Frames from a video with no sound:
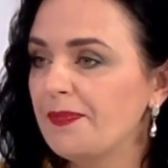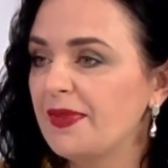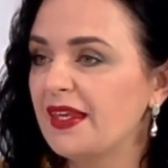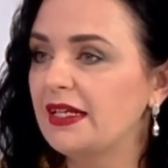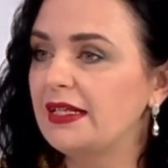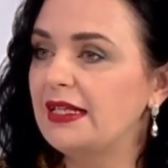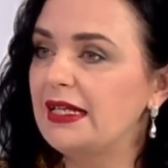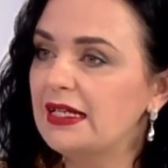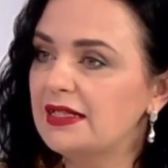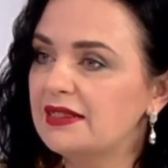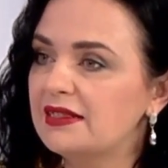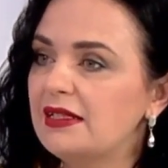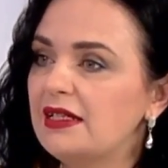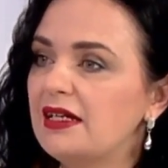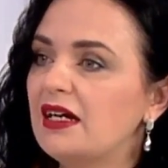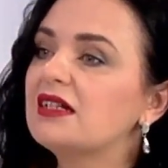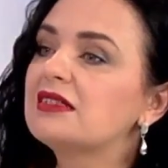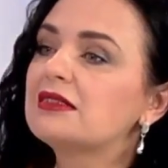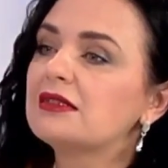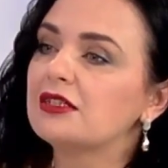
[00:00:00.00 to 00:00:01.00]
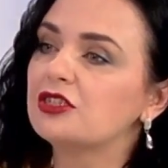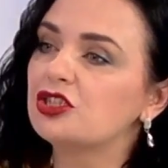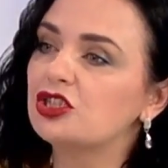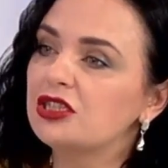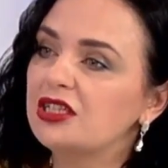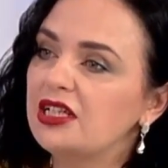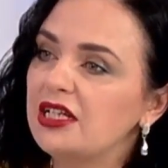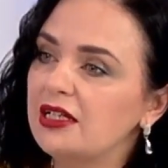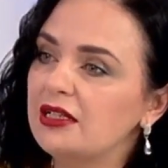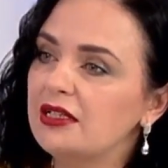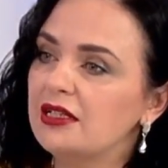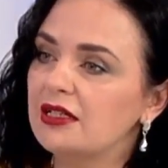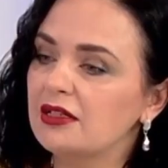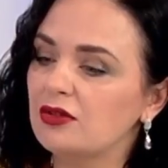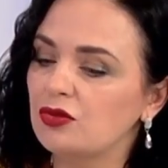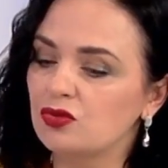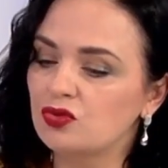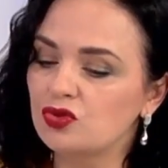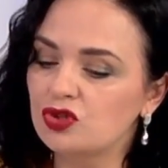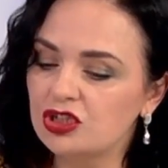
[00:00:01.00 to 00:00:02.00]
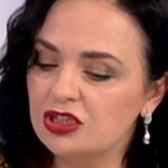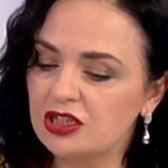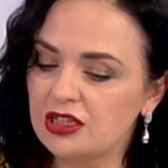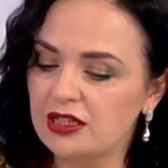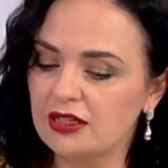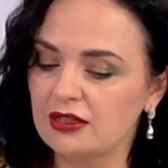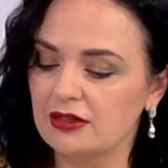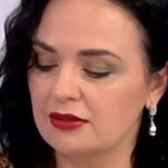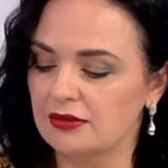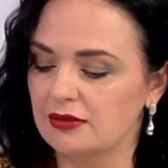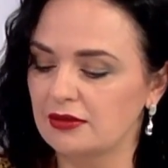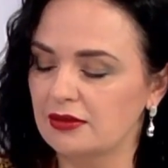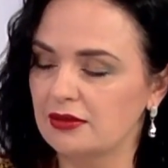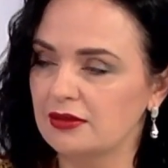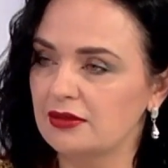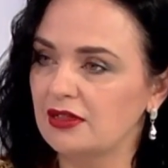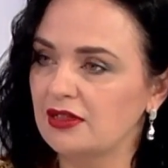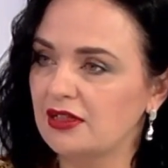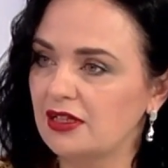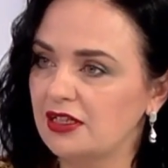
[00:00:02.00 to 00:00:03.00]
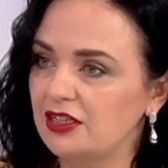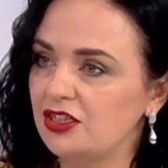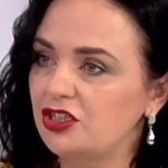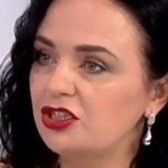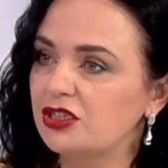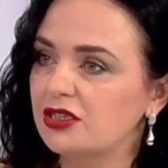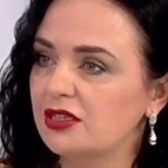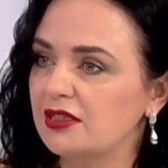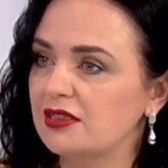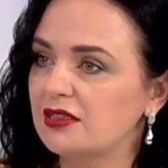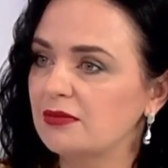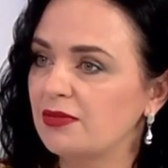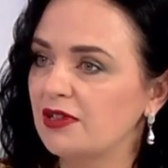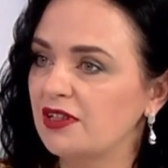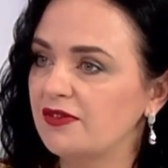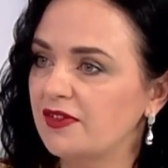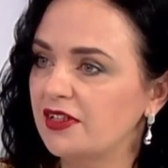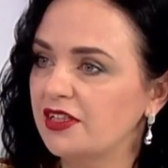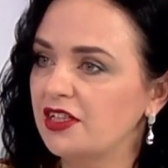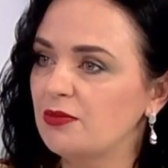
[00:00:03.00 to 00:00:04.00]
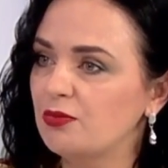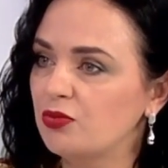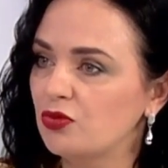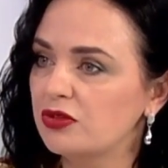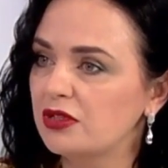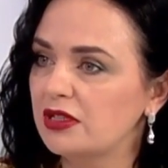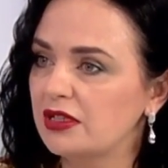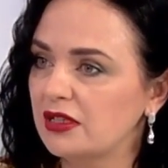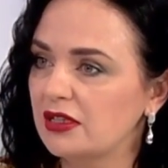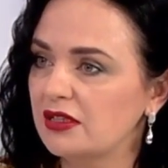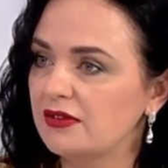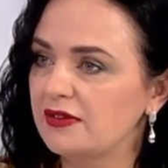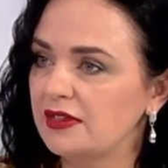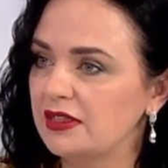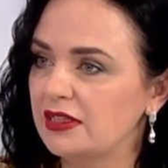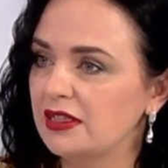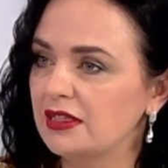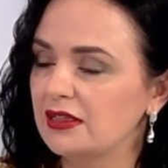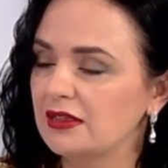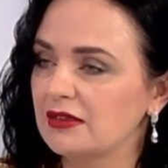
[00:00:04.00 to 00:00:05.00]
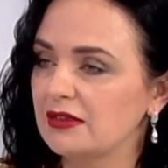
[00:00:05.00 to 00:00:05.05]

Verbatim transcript: Есть ли осложнения уже э, на хронические заболевания после ковида?